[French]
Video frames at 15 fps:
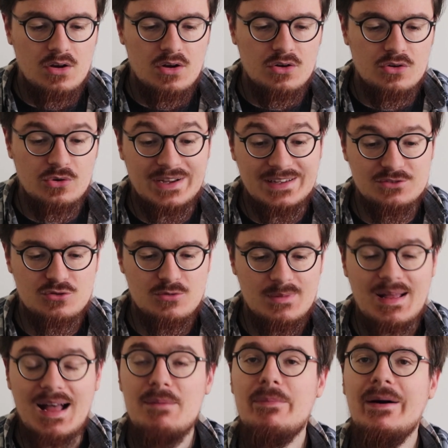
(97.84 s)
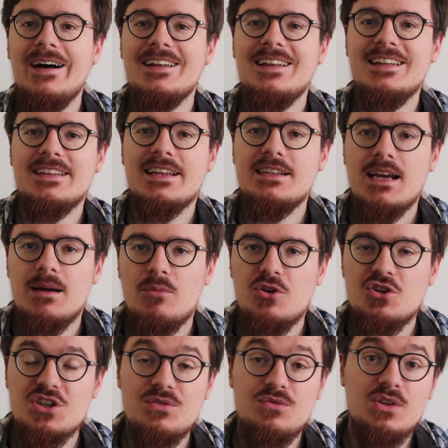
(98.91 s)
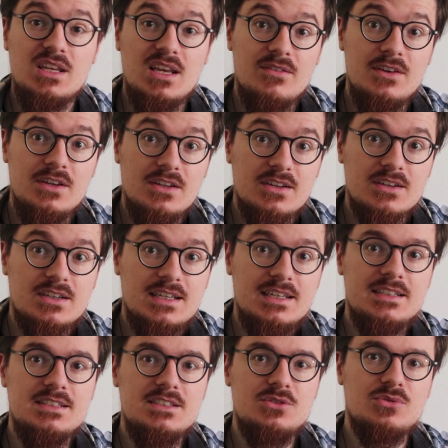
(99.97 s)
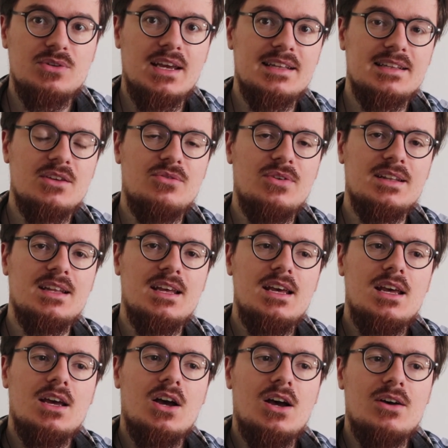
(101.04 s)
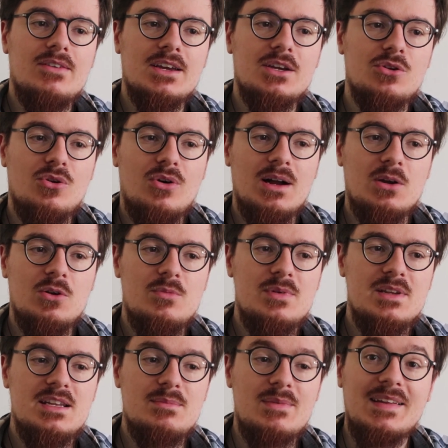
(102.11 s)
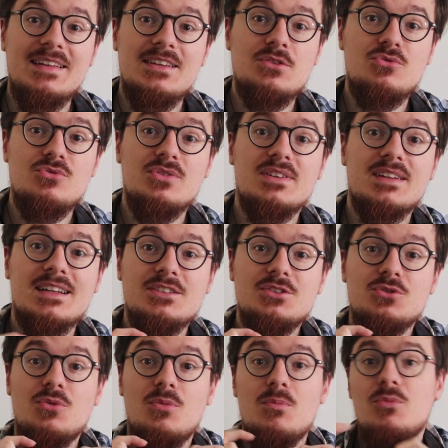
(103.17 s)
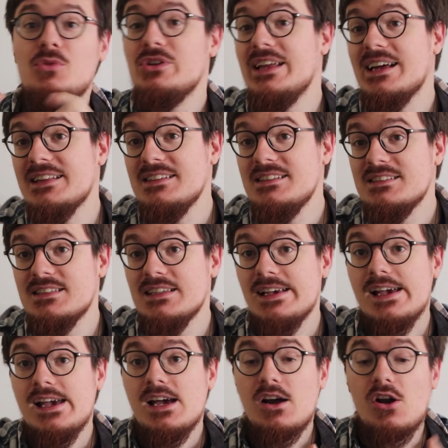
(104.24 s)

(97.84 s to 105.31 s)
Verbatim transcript: Euh, le reste, le même. à part là dernièrement, j'ai vu qu'il y avait une réédition qui a été faite avec l'Oracle mais avec des illustrations modernisées.